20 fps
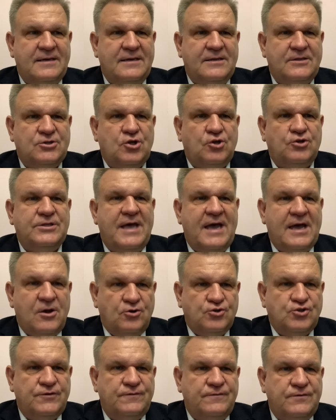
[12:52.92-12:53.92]
e, to
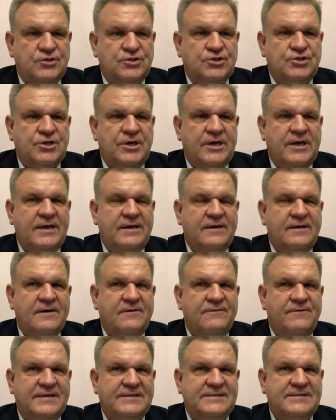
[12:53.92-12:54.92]
tak,
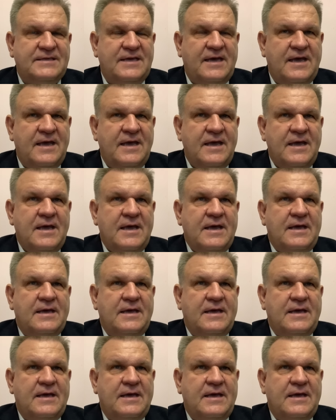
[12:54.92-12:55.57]
oczywiście kwestie